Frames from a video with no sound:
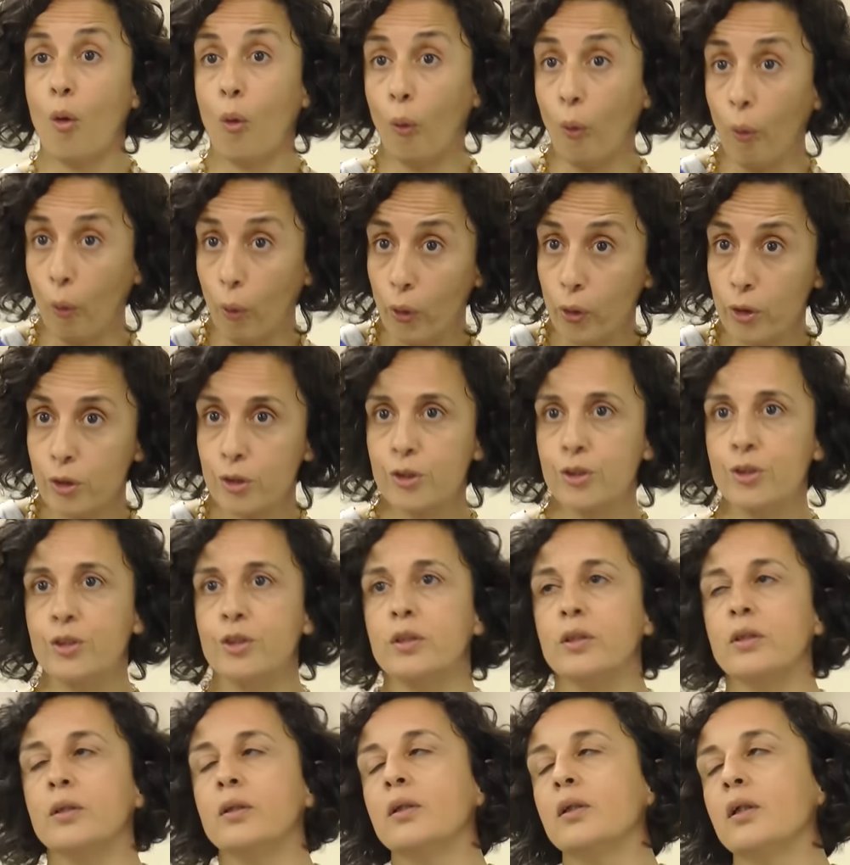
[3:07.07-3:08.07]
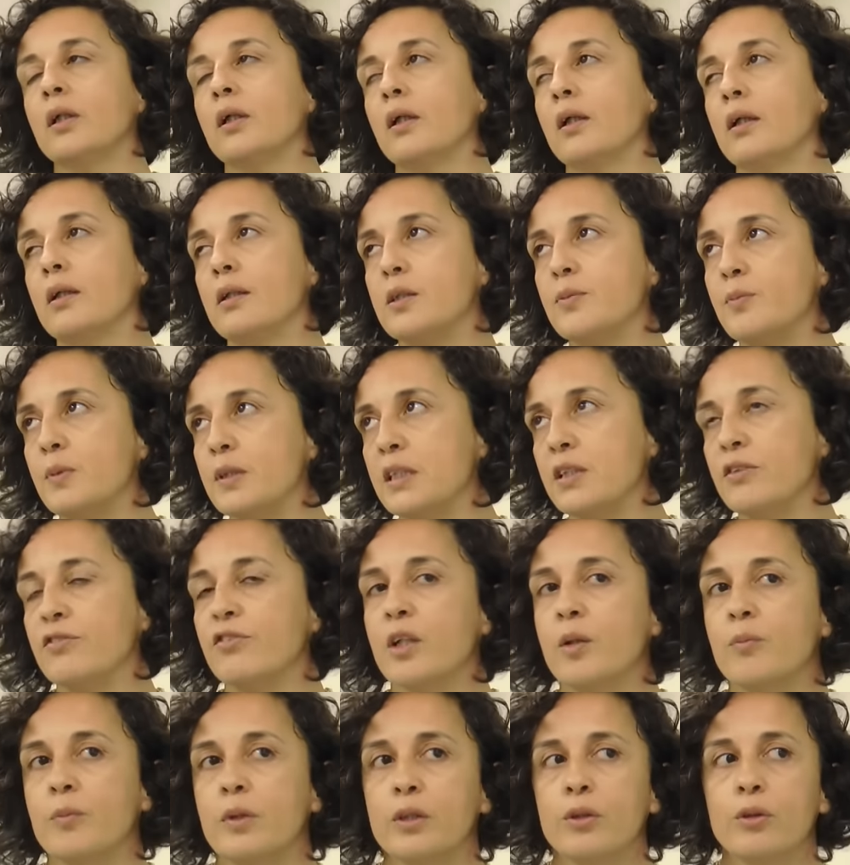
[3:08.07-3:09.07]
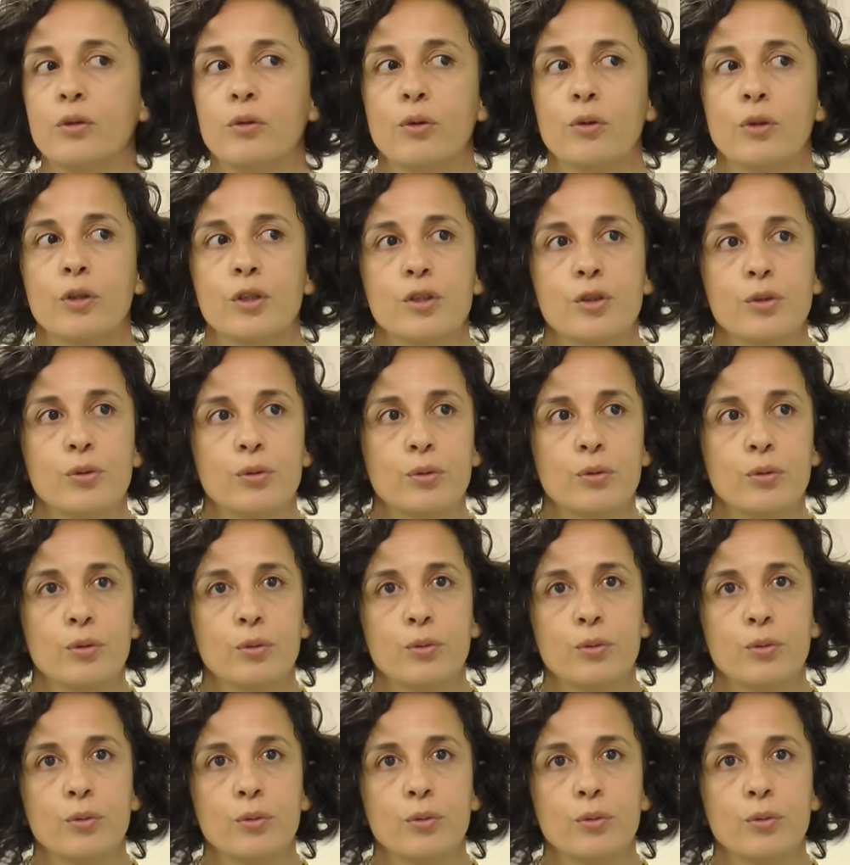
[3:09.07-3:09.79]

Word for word: Hoje, Especificamente hoje,